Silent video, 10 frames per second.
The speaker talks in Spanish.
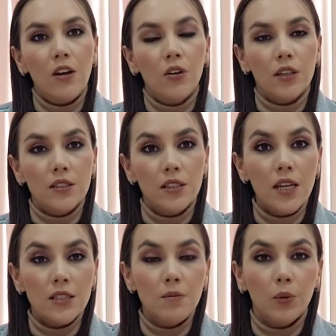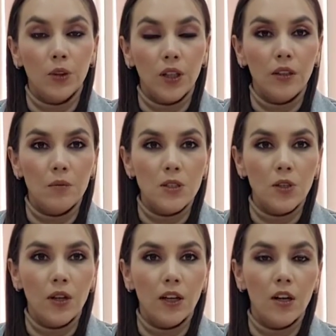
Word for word: lo que sí es importante mencionar,